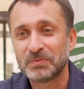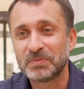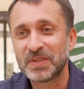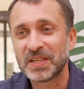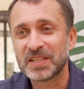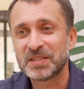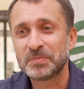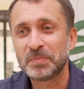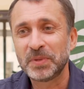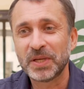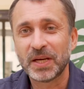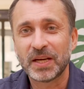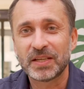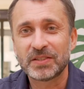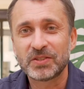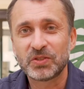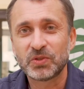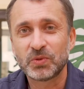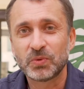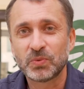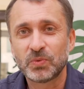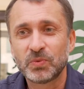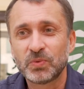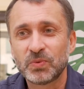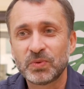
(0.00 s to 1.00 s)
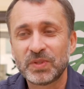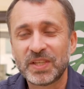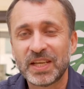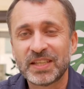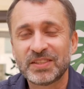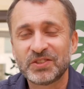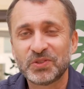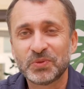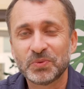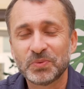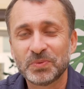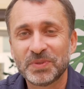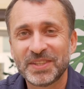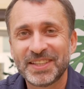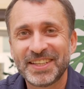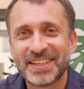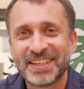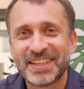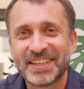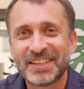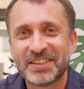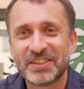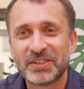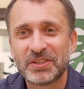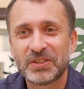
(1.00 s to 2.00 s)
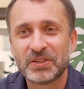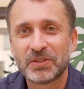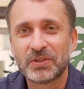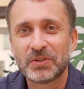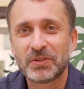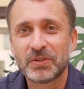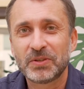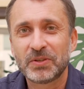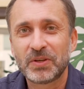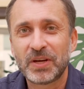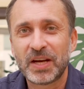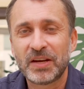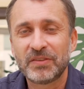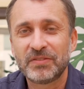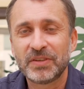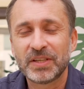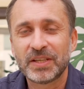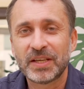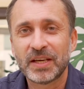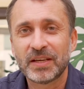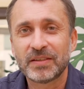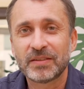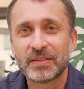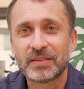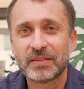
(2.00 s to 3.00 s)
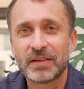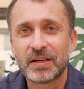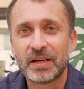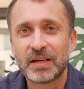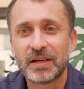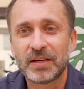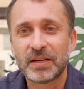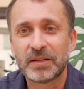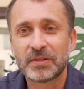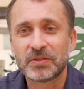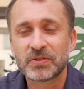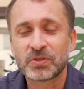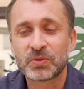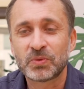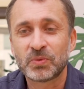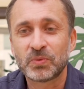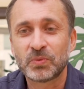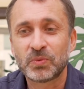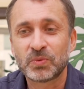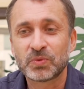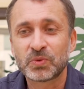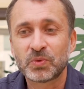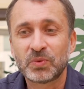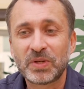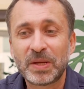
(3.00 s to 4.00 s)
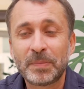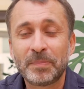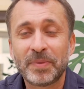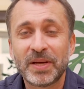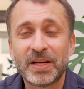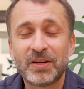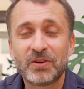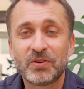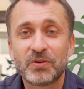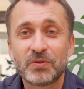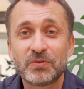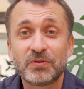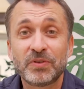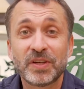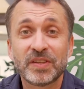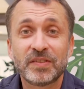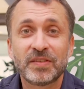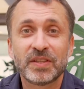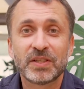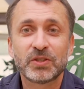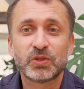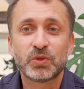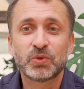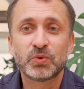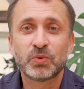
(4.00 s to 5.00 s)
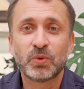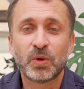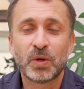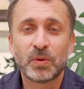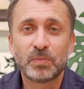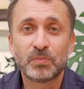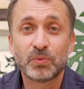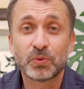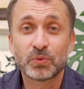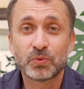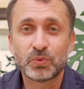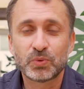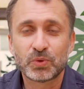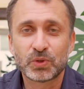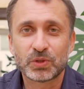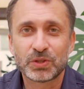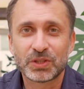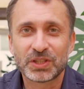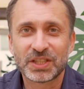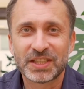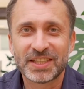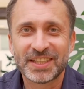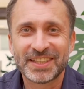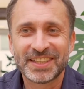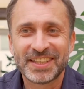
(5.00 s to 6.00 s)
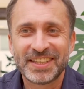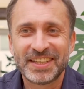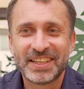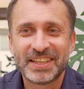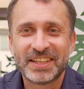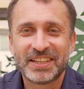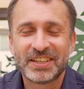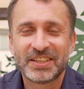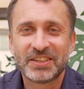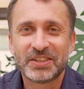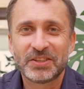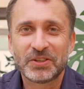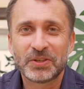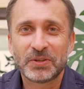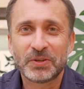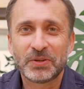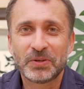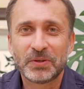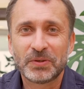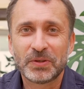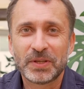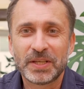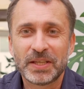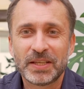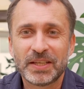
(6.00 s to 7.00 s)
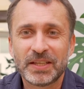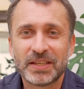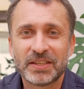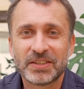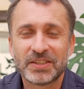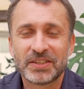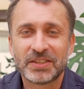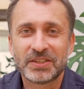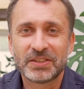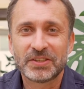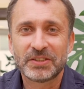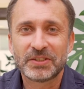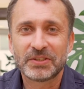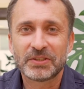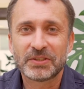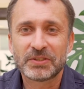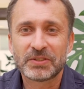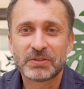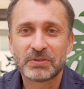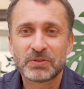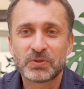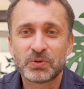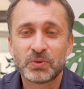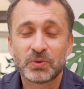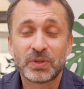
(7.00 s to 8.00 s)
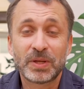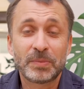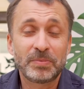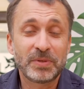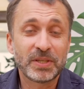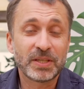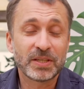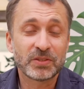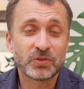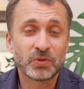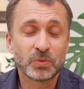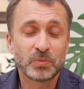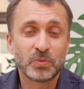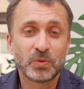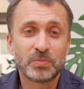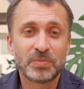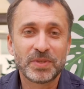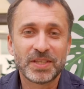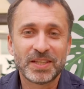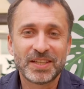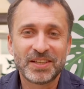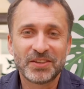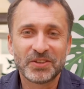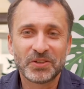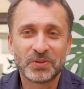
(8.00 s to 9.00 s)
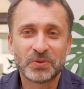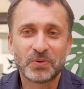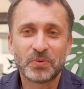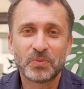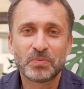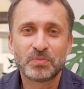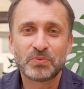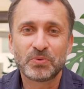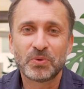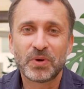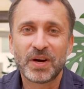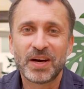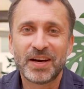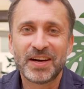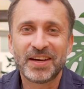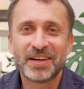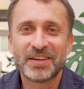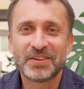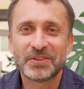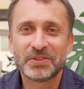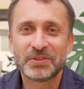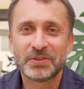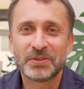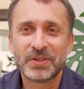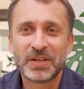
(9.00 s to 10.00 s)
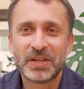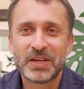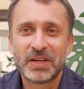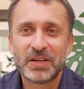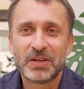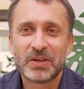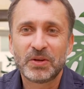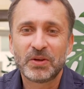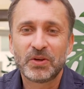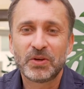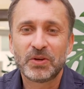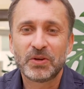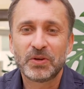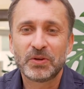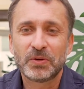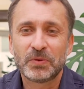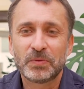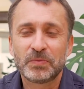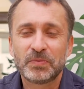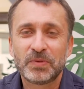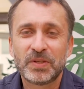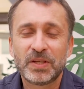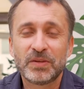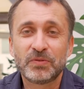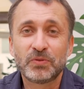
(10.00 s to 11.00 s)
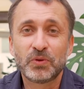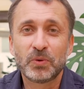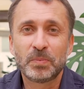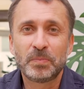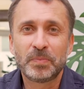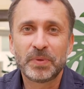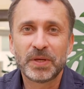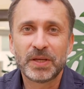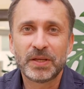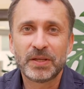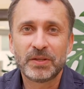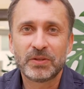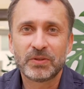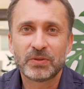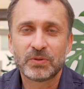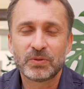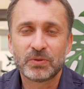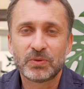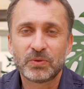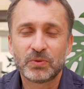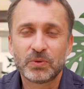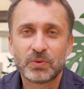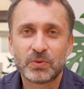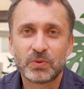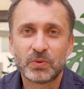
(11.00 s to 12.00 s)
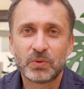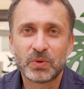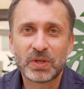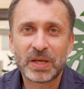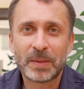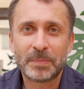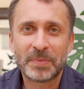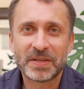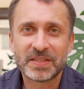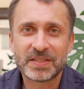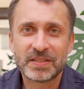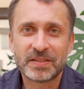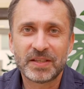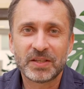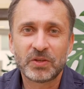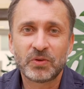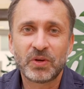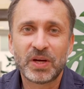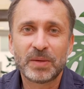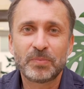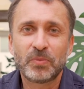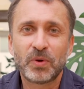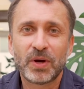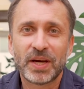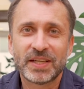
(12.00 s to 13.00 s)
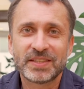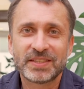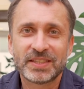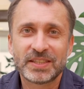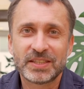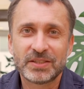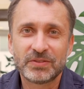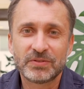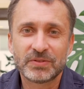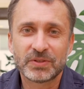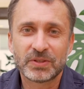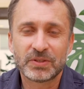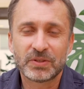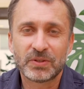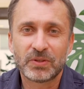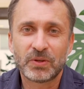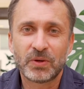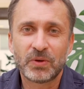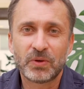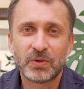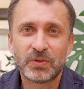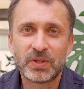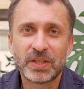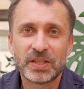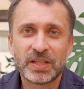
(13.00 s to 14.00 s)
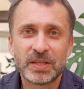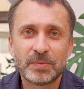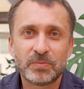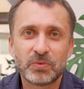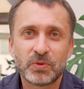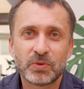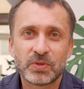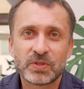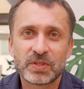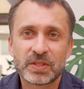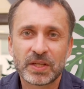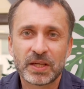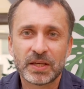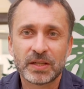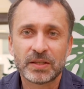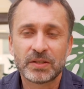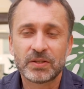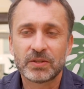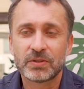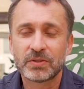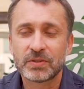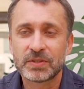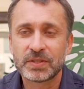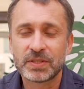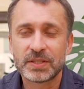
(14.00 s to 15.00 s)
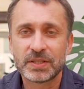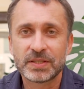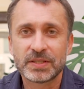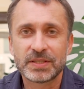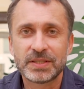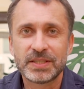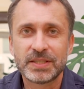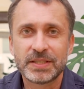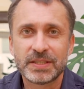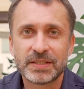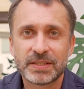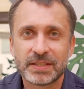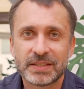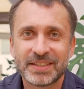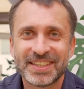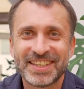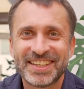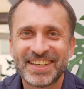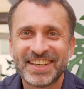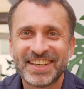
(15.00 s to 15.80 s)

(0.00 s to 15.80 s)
d'inspiration, d'action. avec ce qu'on appelle 21 jours pour tout changer. et sur une application mobile, on pourra euh, développer euh, nos, capacités collaboratives en équipe de 5, 6, 10